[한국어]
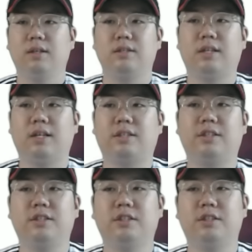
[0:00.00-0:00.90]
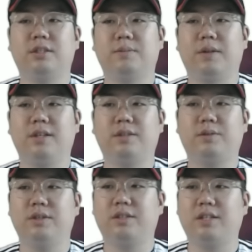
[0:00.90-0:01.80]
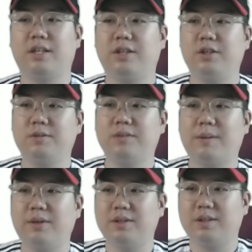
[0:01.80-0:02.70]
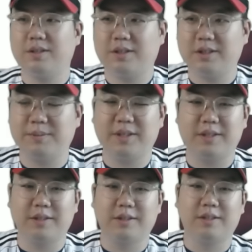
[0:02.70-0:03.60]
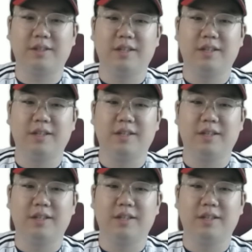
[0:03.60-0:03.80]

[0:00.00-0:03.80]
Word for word: 자, 지금 엘지 트윈스가 키움 삼 연전을 치르면서